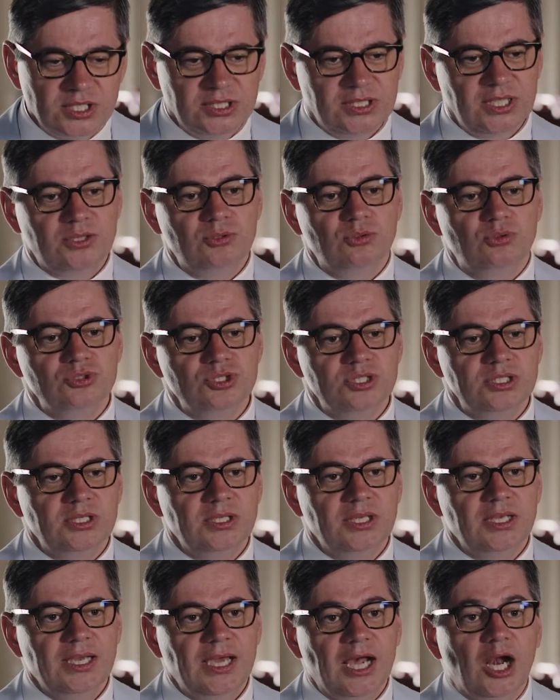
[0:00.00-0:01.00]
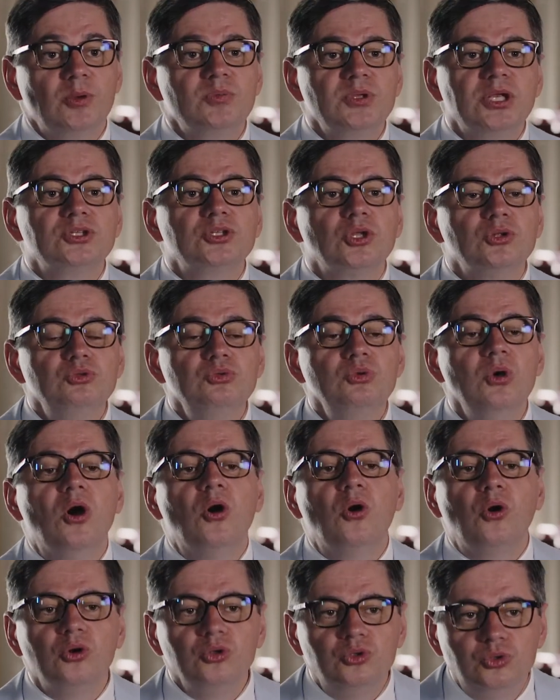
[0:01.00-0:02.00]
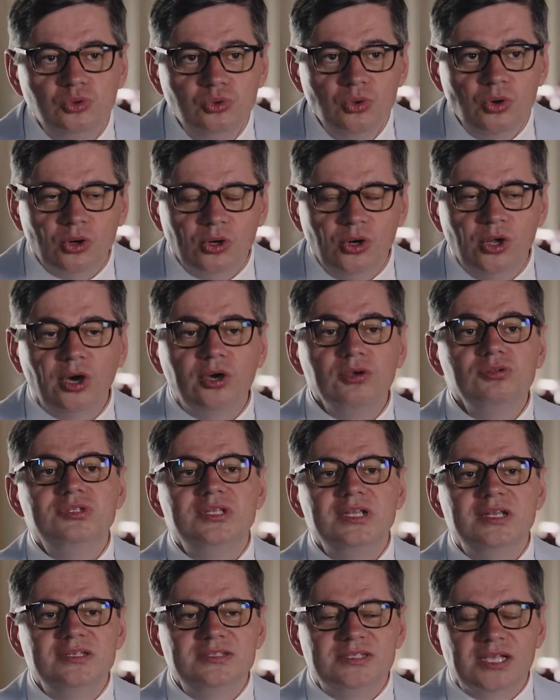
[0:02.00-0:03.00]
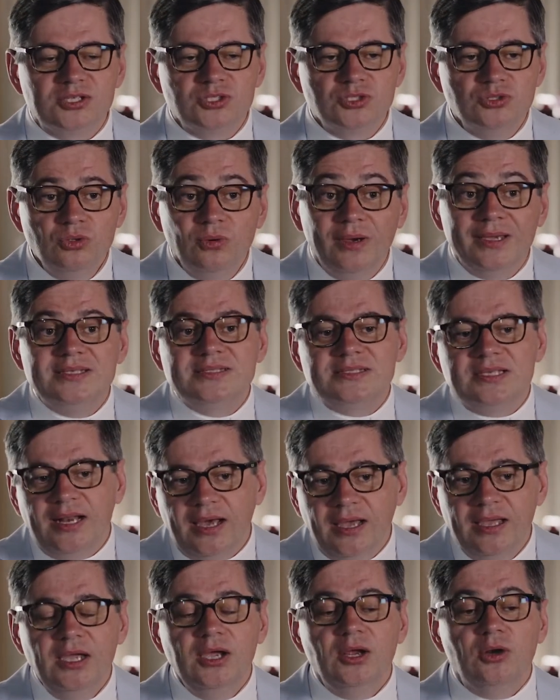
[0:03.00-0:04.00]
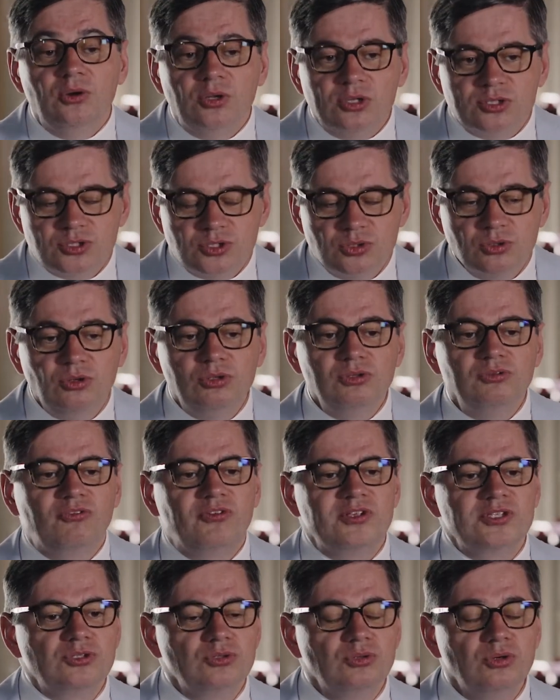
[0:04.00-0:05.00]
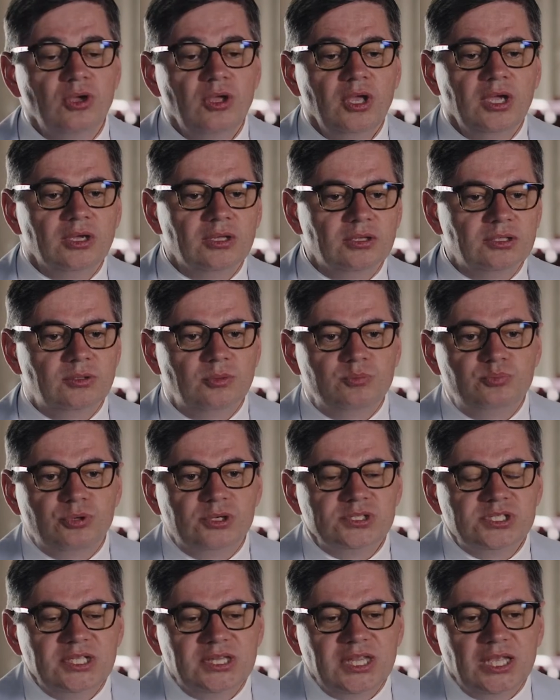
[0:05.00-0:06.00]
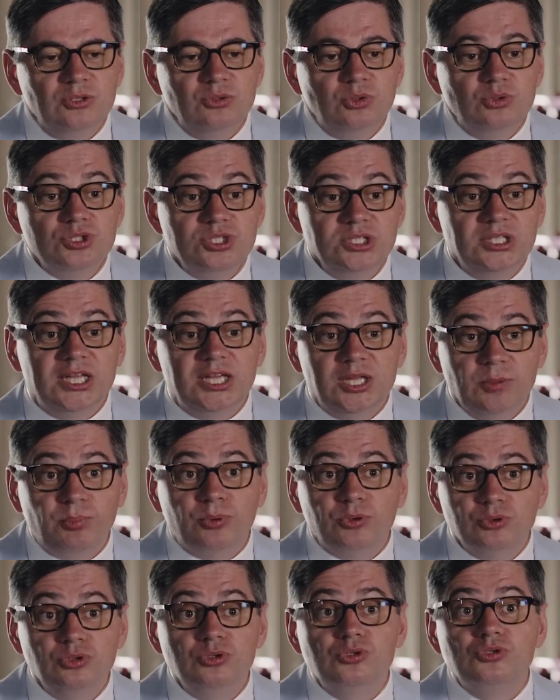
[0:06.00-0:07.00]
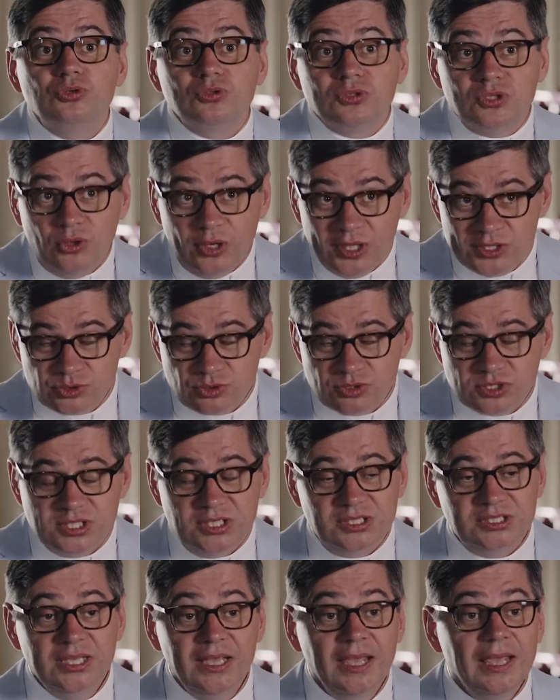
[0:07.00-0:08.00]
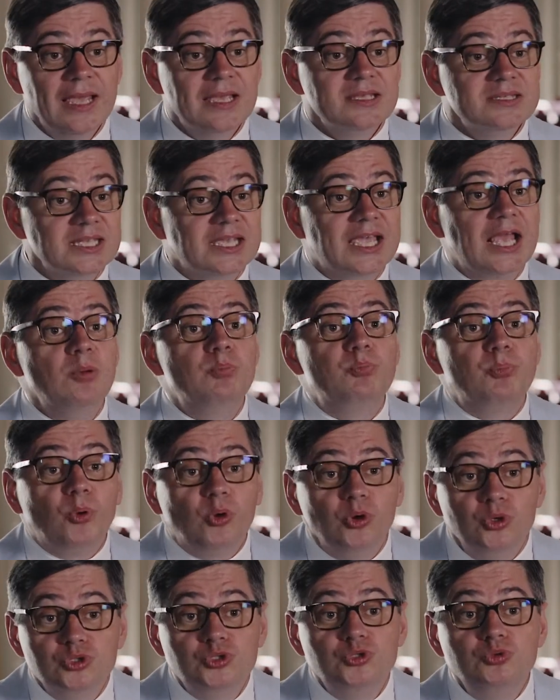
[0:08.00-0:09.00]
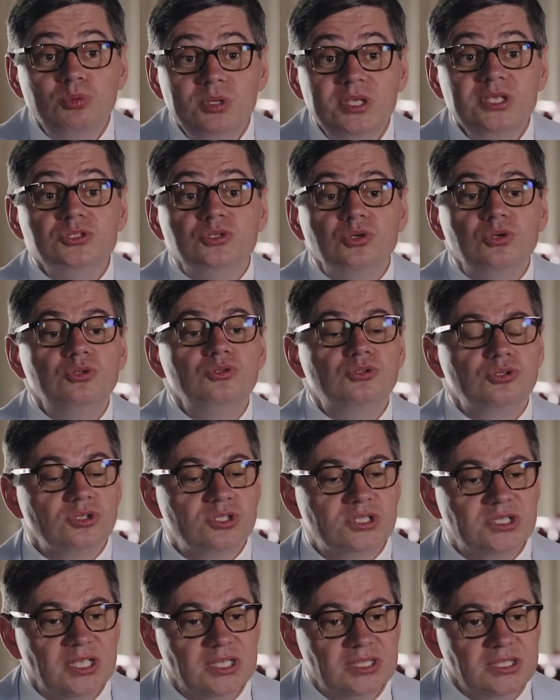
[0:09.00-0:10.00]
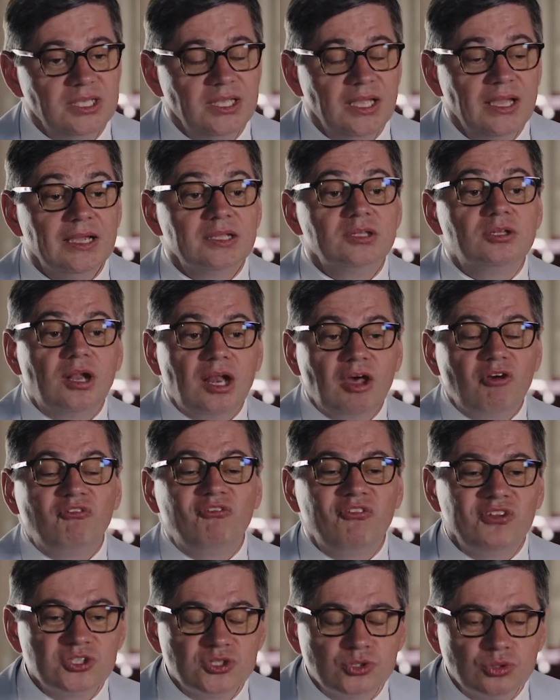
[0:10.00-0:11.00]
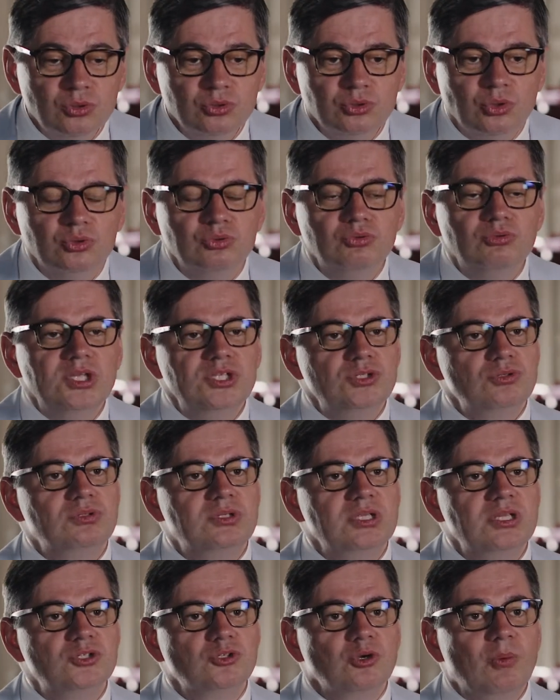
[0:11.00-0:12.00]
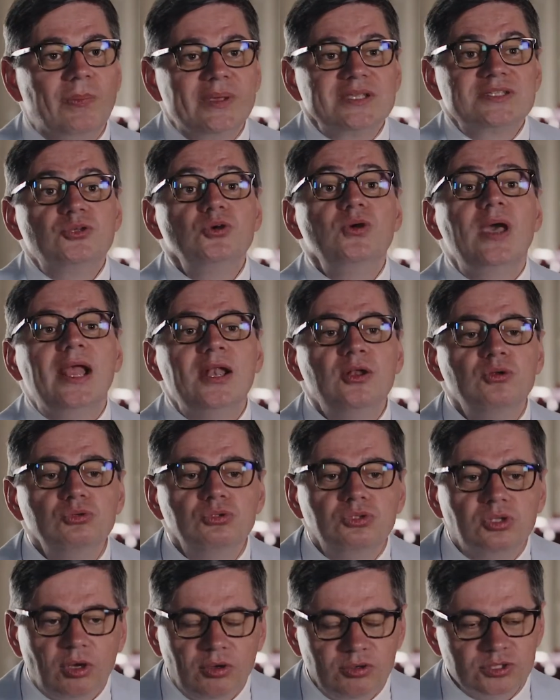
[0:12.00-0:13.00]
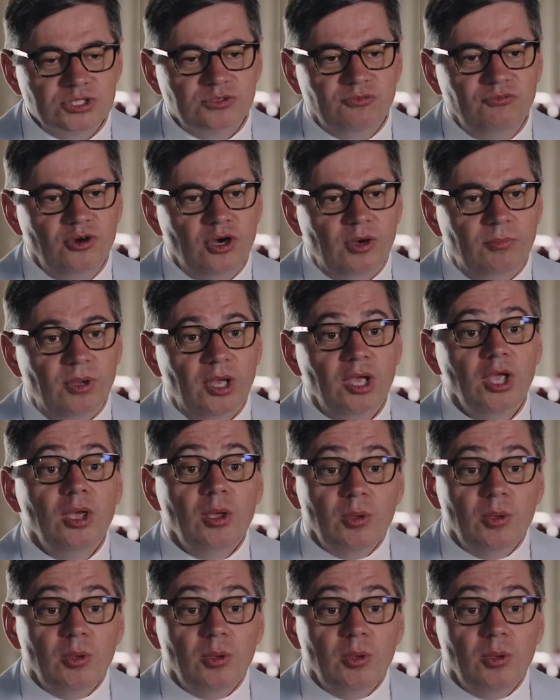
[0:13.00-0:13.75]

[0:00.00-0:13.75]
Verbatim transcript: ces technologies alors bien entendu, en retour, leur utilisation, et c'est la, la, seconde façon euh, de, pour ces technologies des, des productions de la société, c'est qu'elles produisent une société dans la façon dont nous les utilisons, parce qu'elles nous transforment